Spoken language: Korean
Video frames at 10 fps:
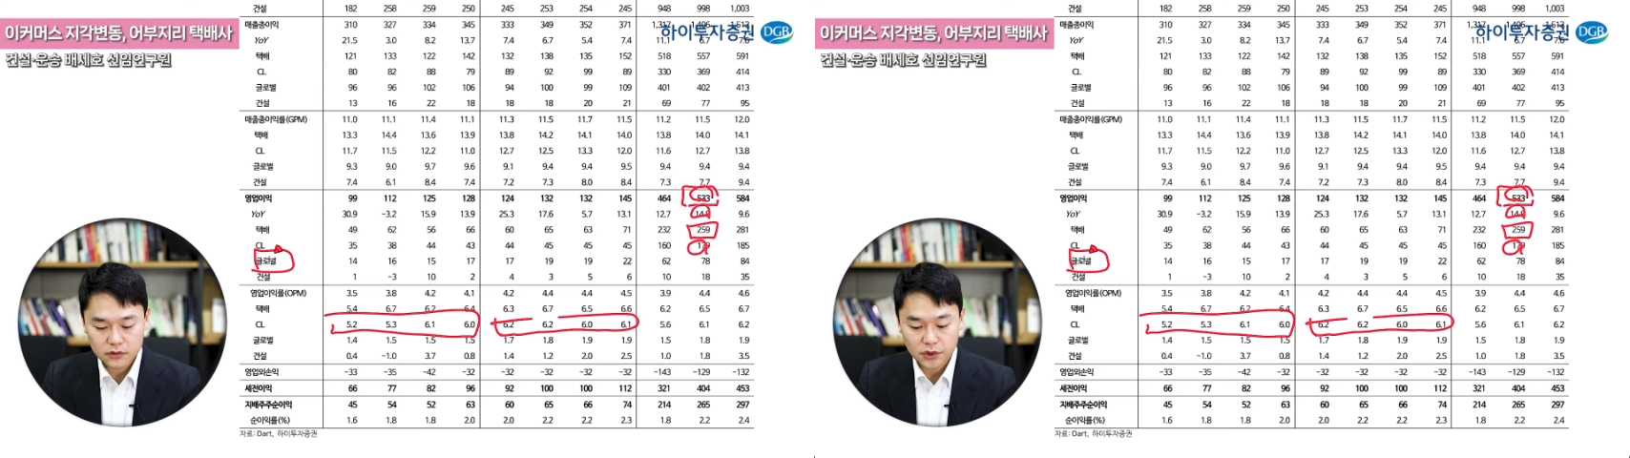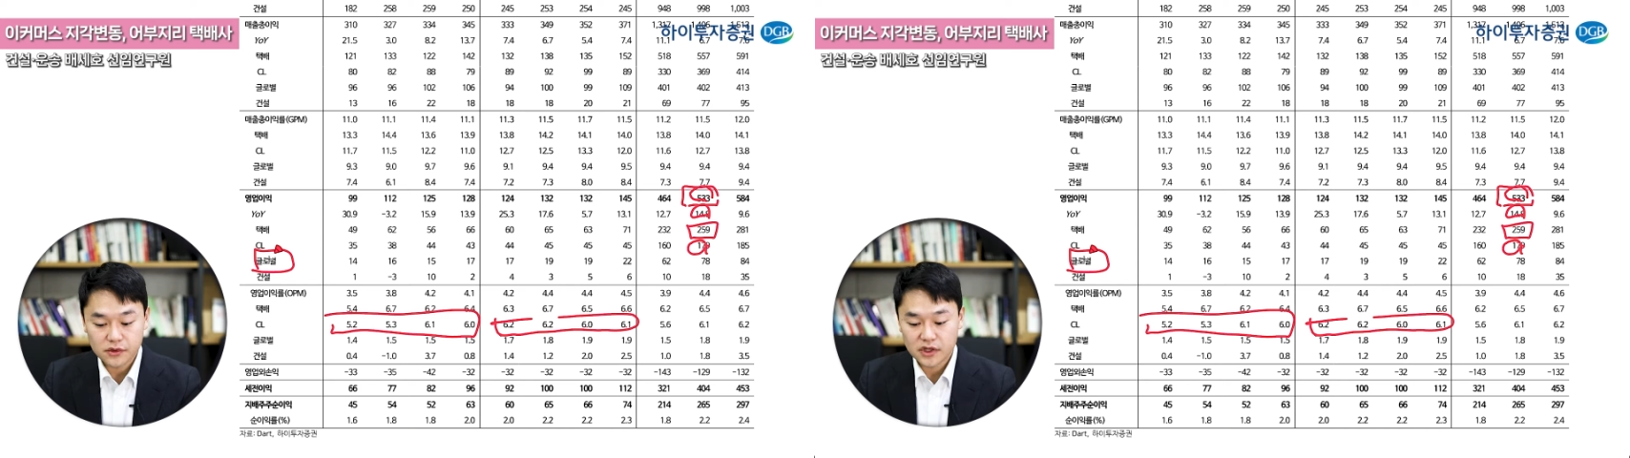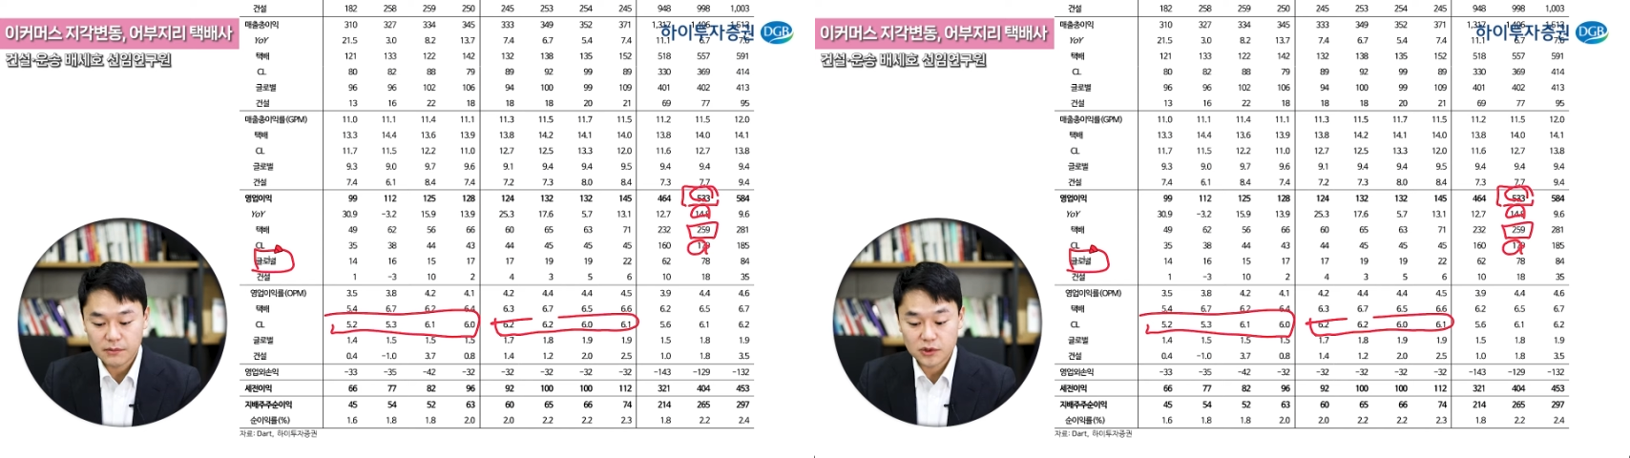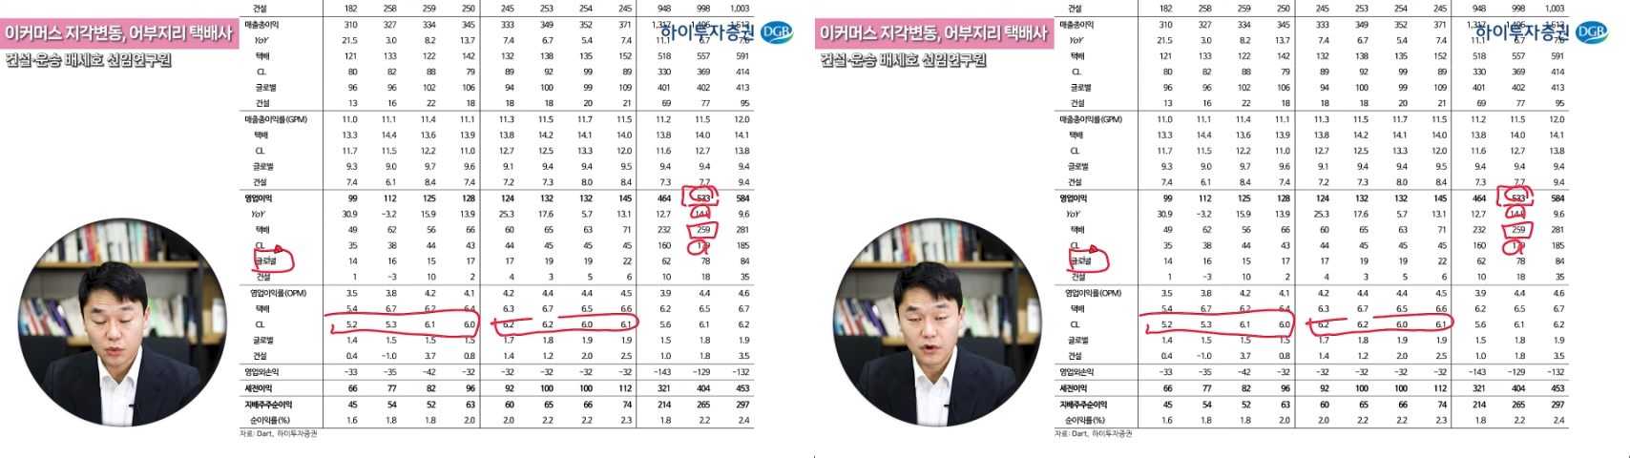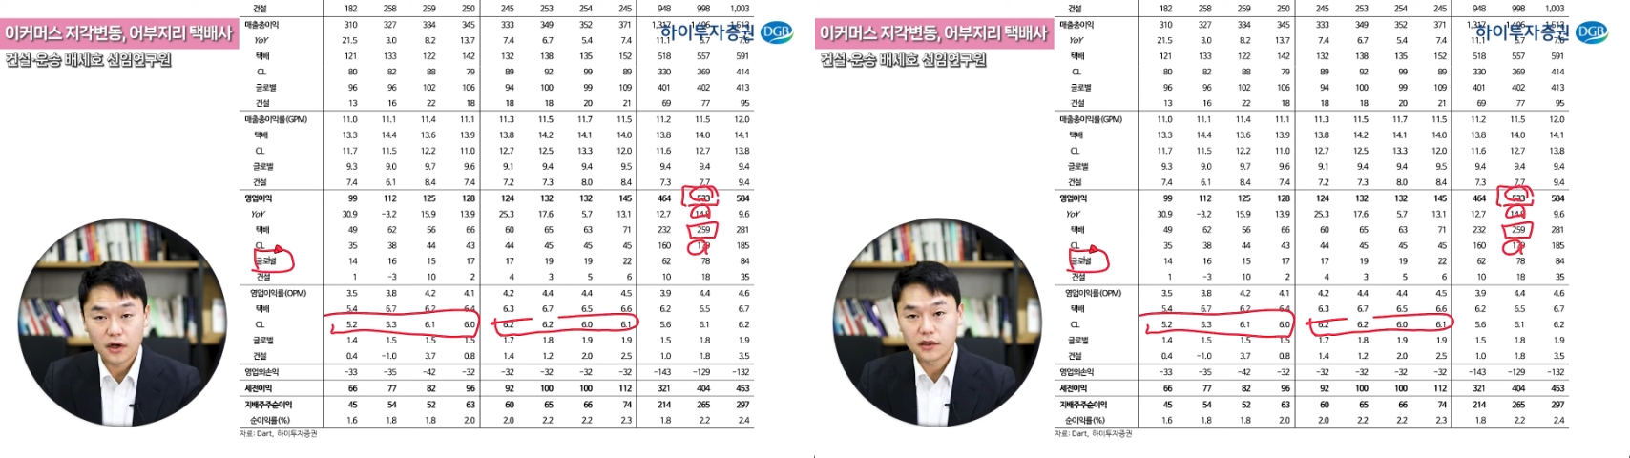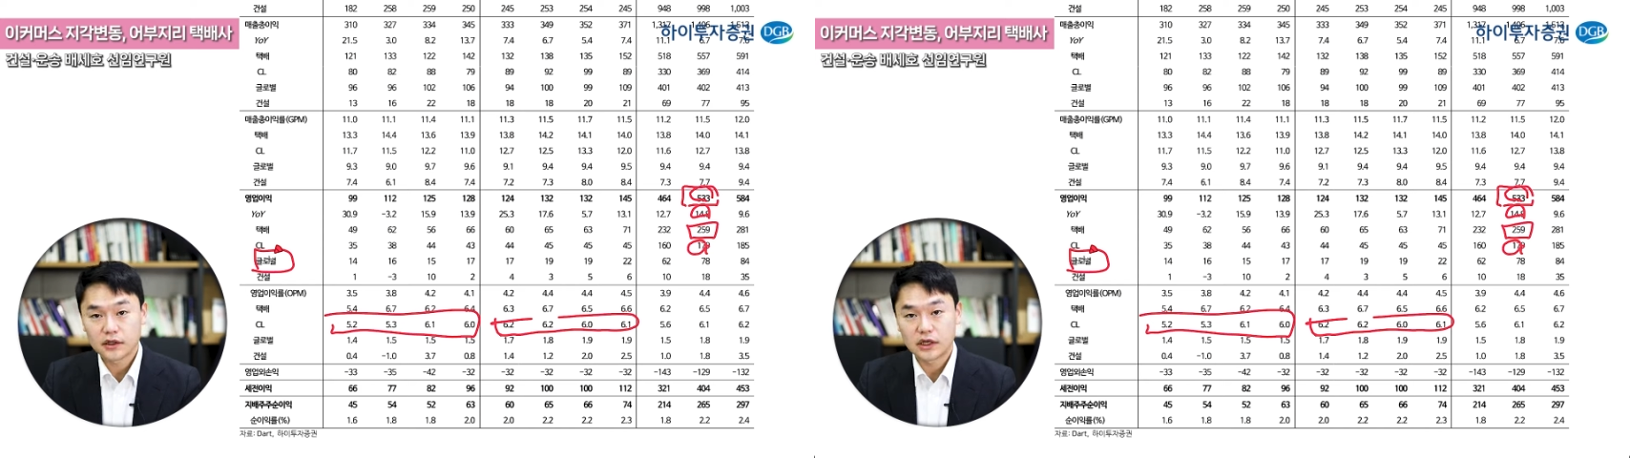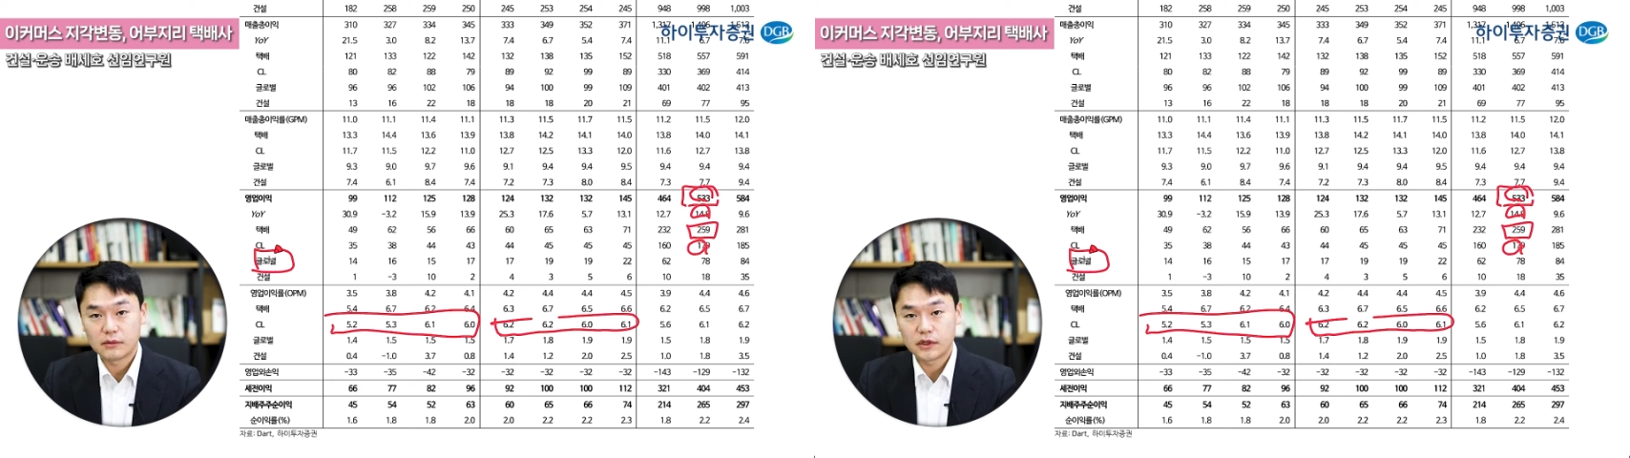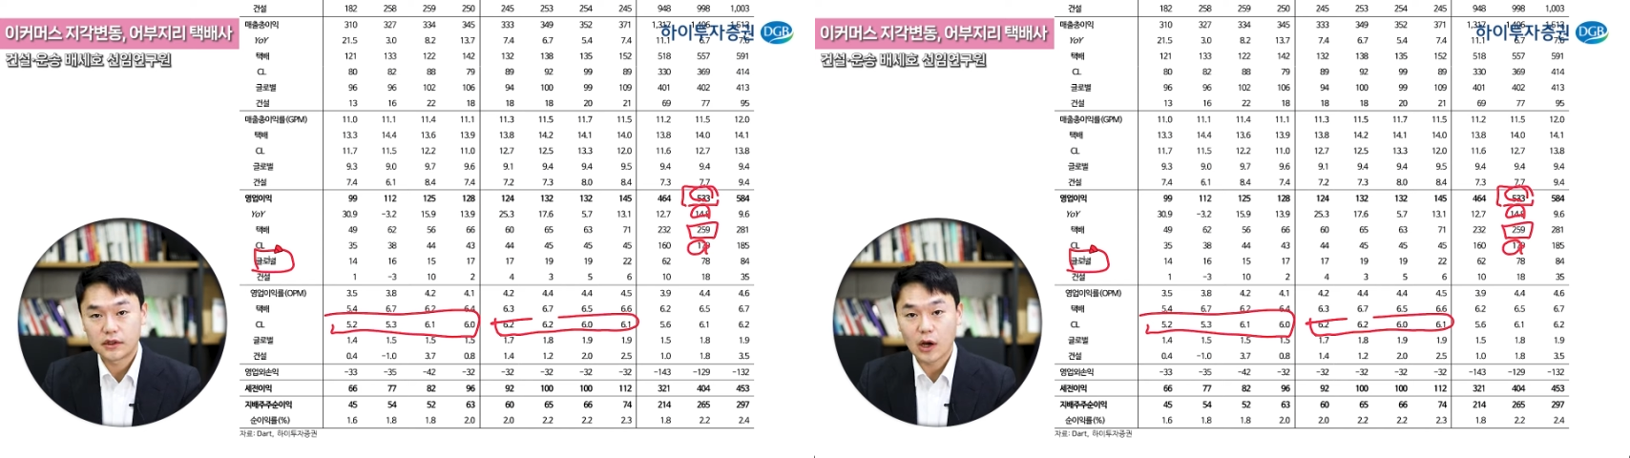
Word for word: 전년 대비해서 올라가는 그림이